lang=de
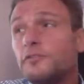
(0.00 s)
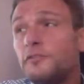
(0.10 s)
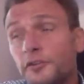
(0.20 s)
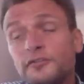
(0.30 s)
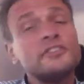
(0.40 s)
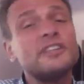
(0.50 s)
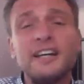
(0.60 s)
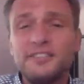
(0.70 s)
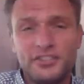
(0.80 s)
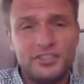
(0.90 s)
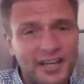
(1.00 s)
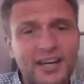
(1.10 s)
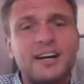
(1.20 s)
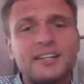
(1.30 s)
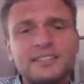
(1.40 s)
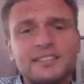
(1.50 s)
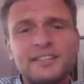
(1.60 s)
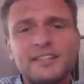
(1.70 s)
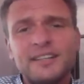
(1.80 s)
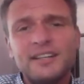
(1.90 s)
35 Grad
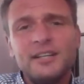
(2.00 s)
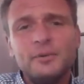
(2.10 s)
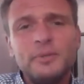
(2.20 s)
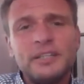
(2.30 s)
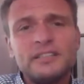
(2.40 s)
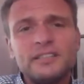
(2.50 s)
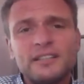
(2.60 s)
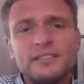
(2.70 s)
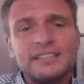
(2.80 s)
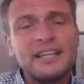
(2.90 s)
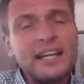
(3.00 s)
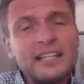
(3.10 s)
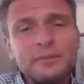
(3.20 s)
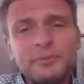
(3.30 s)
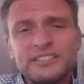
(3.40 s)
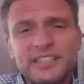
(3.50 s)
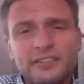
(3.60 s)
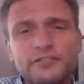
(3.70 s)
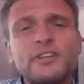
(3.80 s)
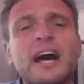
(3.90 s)
mit einer
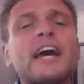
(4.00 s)
Teilnehmerzahl von